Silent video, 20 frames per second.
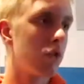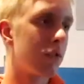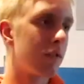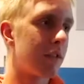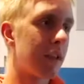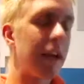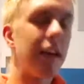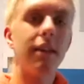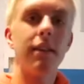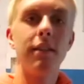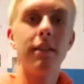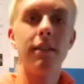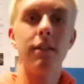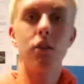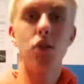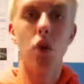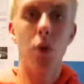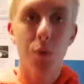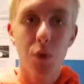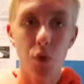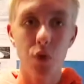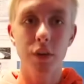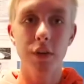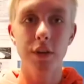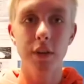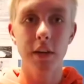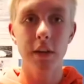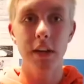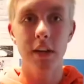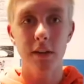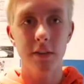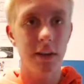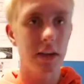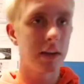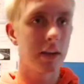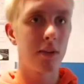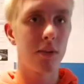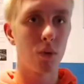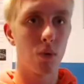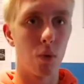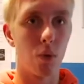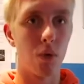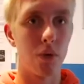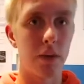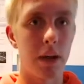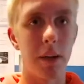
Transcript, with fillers: deine Community ist halt nicht so groß,